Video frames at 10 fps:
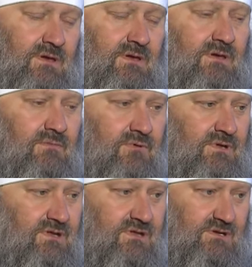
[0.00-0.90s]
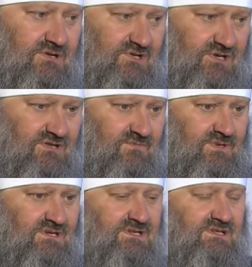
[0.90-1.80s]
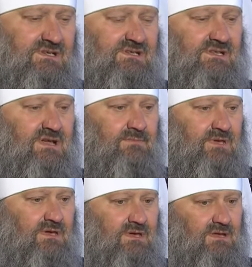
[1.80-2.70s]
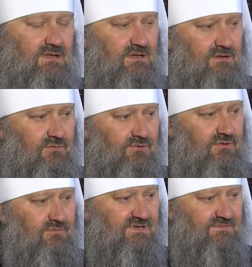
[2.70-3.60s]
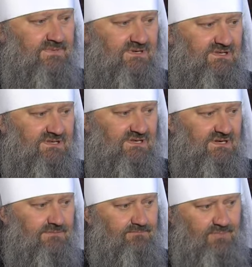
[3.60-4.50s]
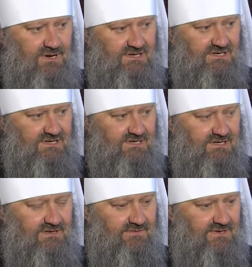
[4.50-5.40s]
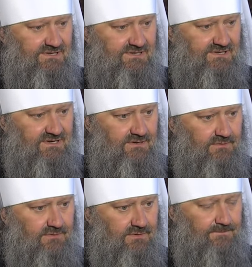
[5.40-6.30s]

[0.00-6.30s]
и будет жить вместе с нами для того, чтобы спасти падший человеческий род.